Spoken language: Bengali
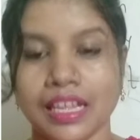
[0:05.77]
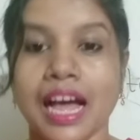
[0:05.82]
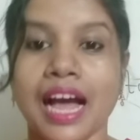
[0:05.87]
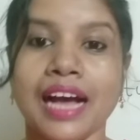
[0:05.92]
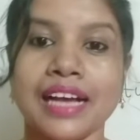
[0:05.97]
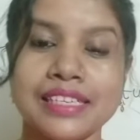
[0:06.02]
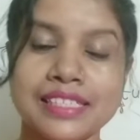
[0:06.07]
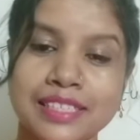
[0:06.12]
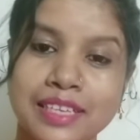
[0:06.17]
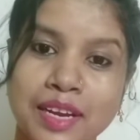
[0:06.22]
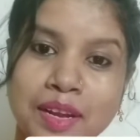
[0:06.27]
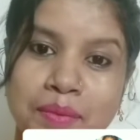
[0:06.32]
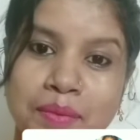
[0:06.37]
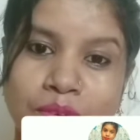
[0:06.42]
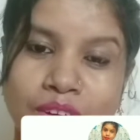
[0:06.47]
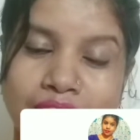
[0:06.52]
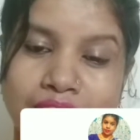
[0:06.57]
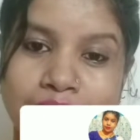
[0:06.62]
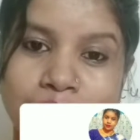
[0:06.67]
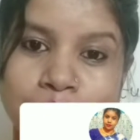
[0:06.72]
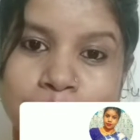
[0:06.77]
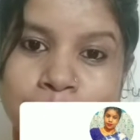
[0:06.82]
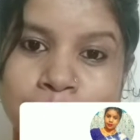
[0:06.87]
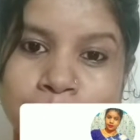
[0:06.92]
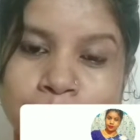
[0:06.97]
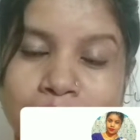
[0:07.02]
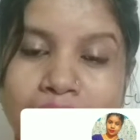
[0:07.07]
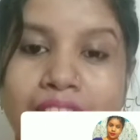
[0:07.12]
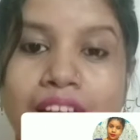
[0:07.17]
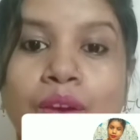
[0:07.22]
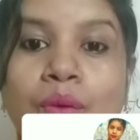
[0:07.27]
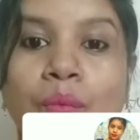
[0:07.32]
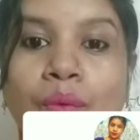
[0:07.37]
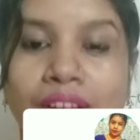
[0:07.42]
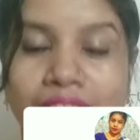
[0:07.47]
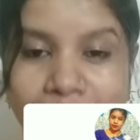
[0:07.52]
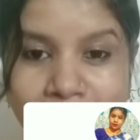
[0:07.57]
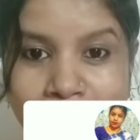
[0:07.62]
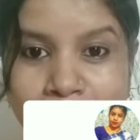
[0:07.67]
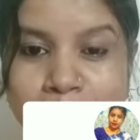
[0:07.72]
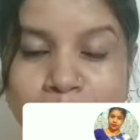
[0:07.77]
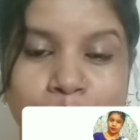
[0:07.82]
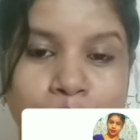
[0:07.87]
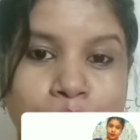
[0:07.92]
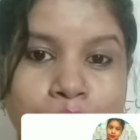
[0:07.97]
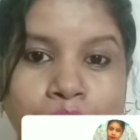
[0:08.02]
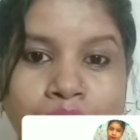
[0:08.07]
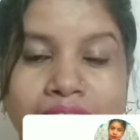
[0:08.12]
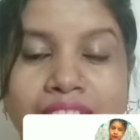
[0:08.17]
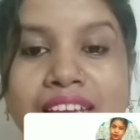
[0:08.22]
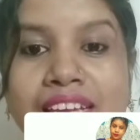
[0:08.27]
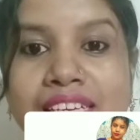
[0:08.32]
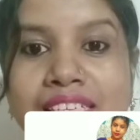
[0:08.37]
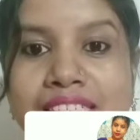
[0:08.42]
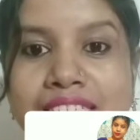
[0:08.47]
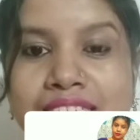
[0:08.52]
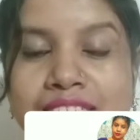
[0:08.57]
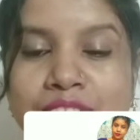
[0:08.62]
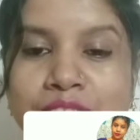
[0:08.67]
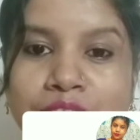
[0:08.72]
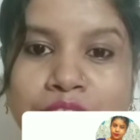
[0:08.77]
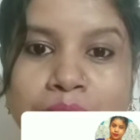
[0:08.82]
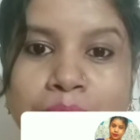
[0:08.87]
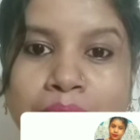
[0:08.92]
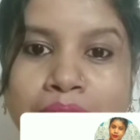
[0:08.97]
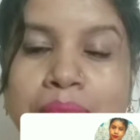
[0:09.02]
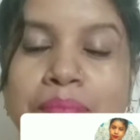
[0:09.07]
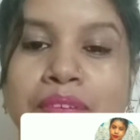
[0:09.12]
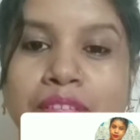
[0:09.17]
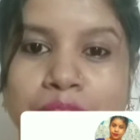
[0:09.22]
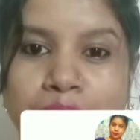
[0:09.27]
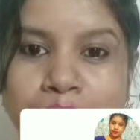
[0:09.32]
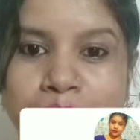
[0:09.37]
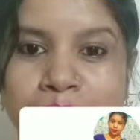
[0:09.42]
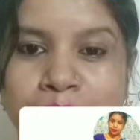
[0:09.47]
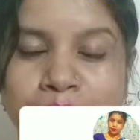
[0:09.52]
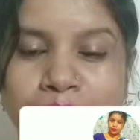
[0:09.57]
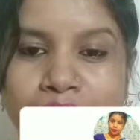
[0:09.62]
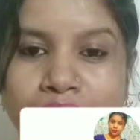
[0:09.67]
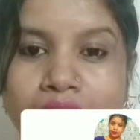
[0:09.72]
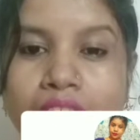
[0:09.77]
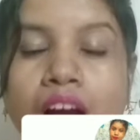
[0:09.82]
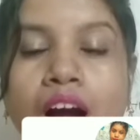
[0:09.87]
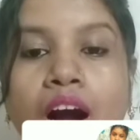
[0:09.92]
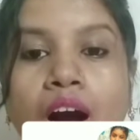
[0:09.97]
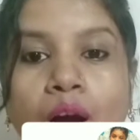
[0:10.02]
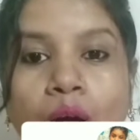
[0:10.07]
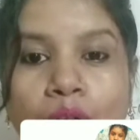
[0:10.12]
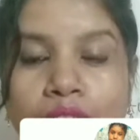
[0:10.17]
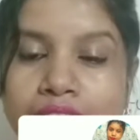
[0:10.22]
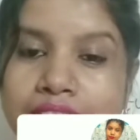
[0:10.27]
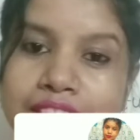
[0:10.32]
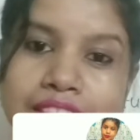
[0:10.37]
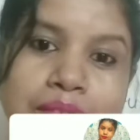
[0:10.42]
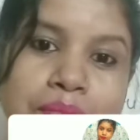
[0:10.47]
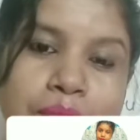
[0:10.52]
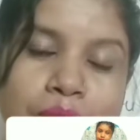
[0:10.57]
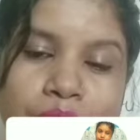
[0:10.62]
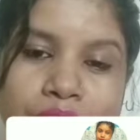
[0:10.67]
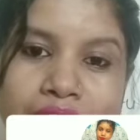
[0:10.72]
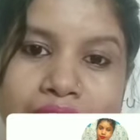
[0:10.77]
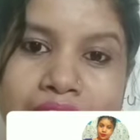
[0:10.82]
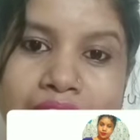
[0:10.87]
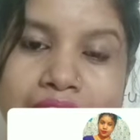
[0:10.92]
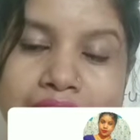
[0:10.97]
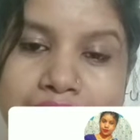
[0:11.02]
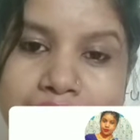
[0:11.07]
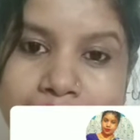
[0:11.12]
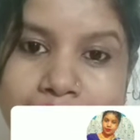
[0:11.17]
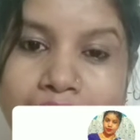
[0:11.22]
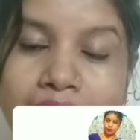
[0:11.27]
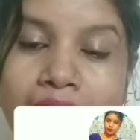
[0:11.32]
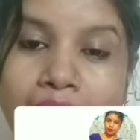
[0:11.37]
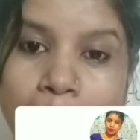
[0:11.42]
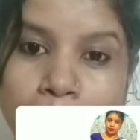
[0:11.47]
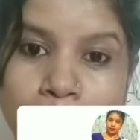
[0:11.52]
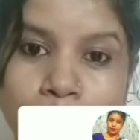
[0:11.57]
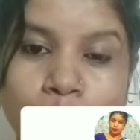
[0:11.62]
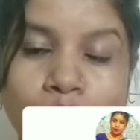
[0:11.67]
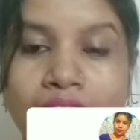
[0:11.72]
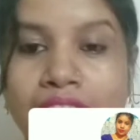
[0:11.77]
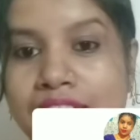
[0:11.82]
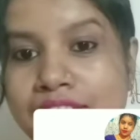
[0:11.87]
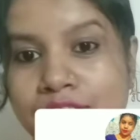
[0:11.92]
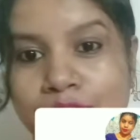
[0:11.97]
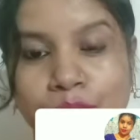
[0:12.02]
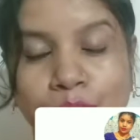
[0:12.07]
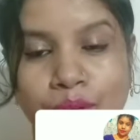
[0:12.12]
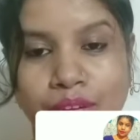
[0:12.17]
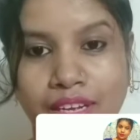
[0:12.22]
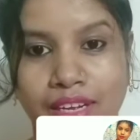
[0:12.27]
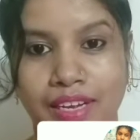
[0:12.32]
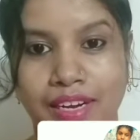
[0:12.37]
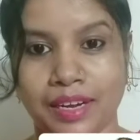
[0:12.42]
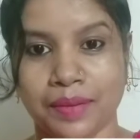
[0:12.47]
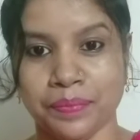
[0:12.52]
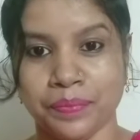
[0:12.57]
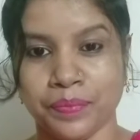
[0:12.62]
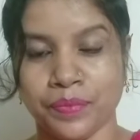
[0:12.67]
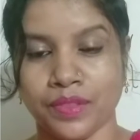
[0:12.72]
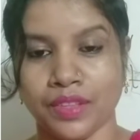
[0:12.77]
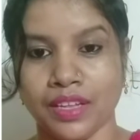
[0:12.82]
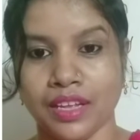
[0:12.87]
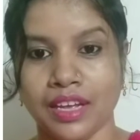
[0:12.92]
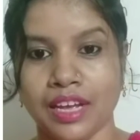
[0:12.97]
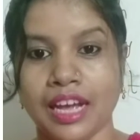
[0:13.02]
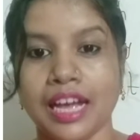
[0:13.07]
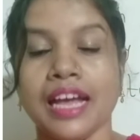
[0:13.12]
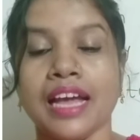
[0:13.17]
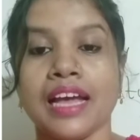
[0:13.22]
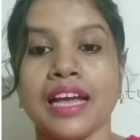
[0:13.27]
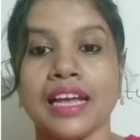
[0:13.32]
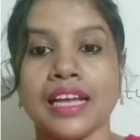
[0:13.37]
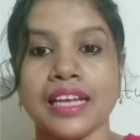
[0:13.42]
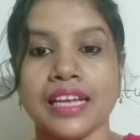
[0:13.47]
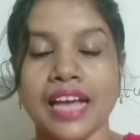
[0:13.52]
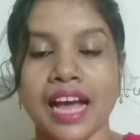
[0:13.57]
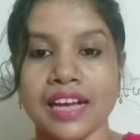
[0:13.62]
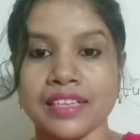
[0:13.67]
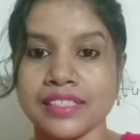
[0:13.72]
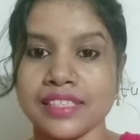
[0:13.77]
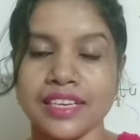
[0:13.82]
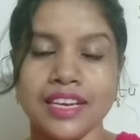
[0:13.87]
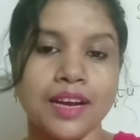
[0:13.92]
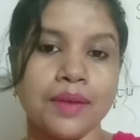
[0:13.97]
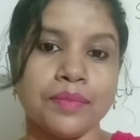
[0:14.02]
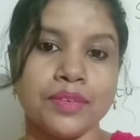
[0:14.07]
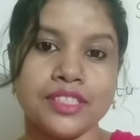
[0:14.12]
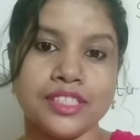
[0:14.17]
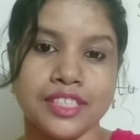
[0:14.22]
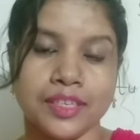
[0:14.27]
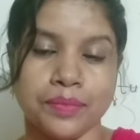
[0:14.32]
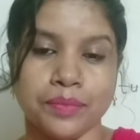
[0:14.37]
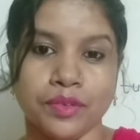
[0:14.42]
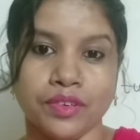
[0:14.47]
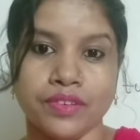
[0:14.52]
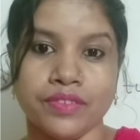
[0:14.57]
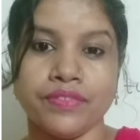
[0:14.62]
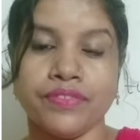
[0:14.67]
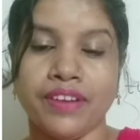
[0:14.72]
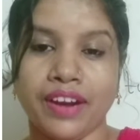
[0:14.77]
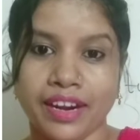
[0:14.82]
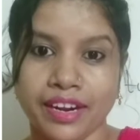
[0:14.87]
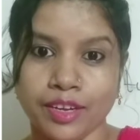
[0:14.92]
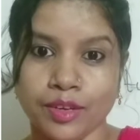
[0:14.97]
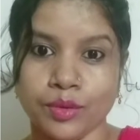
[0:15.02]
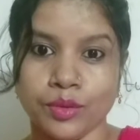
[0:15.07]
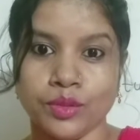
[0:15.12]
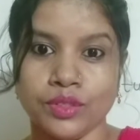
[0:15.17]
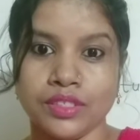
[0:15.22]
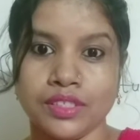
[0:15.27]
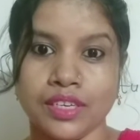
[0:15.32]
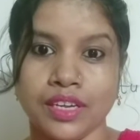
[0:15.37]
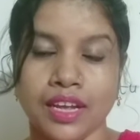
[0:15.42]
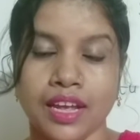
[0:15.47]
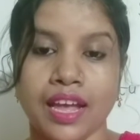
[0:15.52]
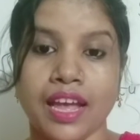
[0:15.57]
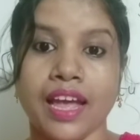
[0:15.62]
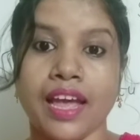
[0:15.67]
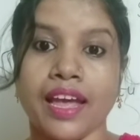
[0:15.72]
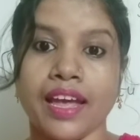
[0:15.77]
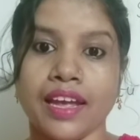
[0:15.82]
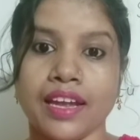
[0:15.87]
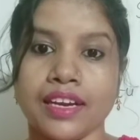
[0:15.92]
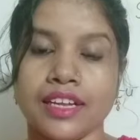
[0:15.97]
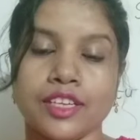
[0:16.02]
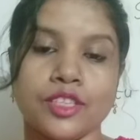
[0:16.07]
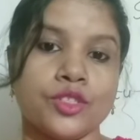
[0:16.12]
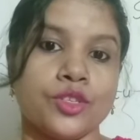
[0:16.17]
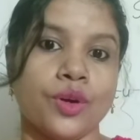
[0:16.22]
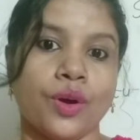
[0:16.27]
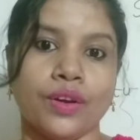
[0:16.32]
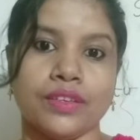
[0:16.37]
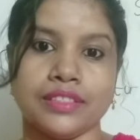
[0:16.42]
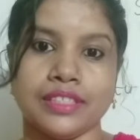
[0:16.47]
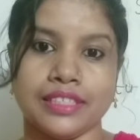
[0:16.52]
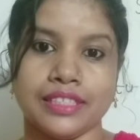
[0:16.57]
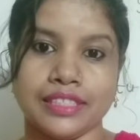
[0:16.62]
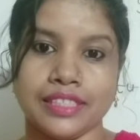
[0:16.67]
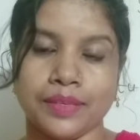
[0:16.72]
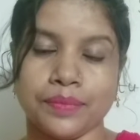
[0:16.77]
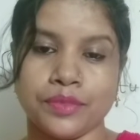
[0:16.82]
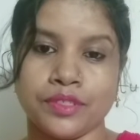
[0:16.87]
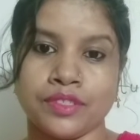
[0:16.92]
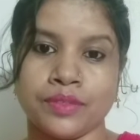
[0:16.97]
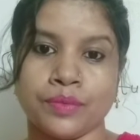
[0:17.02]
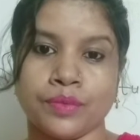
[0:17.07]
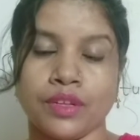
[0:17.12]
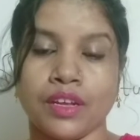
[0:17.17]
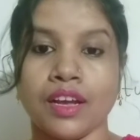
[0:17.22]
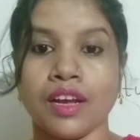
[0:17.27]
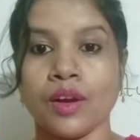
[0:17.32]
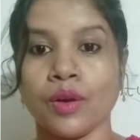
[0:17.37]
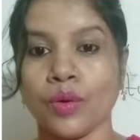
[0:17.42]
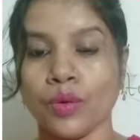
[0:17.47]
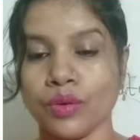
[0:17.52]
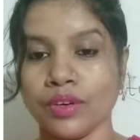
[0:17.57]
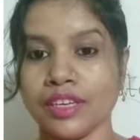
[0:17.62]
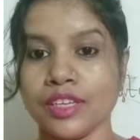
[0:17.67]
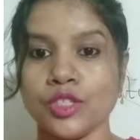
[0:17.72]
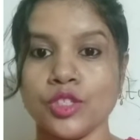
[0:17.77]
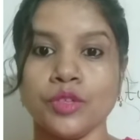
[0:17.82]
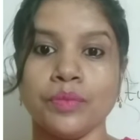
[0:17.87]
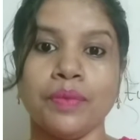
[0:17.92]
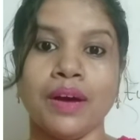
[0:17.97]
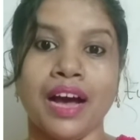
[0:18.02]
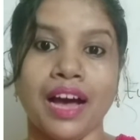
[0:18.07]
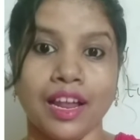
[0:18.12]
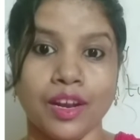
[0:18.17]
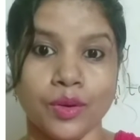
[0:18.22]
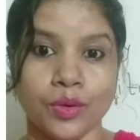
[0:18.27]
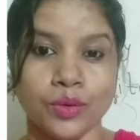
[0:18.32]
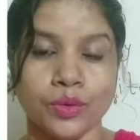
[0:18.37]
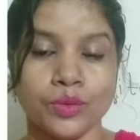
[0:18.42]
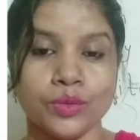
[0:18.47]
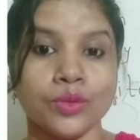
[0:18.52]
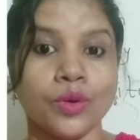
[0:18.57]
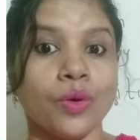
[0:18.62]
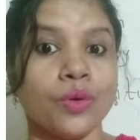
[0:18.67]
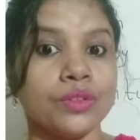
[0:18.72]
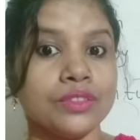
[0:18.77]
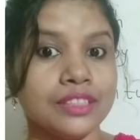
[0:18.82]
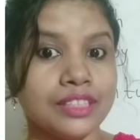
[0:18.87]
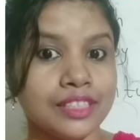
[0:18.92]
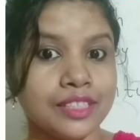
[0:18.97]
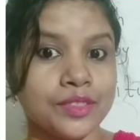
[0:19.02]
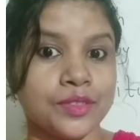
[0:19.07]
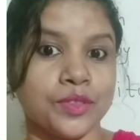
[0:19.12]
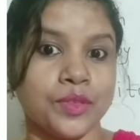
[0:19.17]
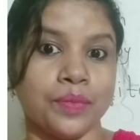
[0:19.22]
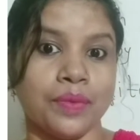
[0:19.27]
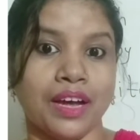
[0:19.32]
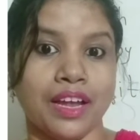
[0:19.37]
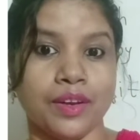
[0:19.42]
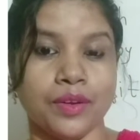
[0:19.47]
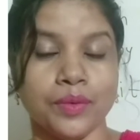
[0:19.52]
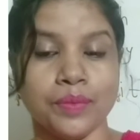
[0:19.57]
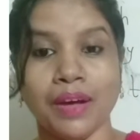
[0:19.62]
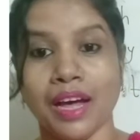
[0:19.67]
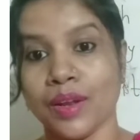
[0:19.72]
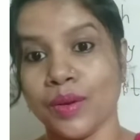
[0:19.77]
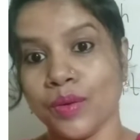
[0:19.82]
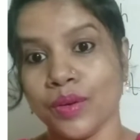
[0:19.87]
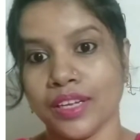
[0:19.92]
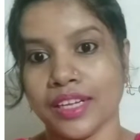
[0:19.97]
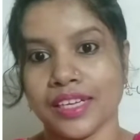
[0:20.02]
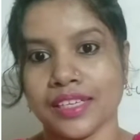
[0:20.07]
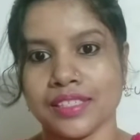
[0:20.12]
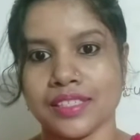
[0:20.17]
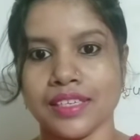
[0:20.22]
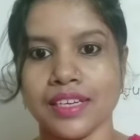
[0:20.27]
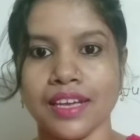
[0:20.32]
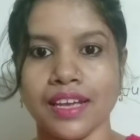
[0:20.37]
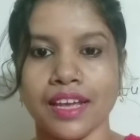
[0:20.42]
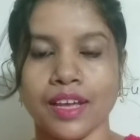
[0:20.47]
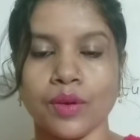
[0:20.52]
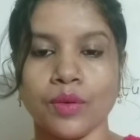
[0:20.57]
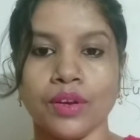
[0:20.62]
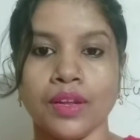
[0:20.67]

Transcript: আসসালামু আলাইকুম অ্যান্ড ওয়েলকাম টু ইংলিশ স্টুডিও বাই মিত অনেকদিন পরে আজকে আবারও হাজির হয়ে গেলাম আজকে আমরা শিখব ভেরি গুড এর কিছু অল্টারনেটিভস কোনো কিছু ভালো অতিরিক্ত ভালো ভালো লেগেছে এগুলো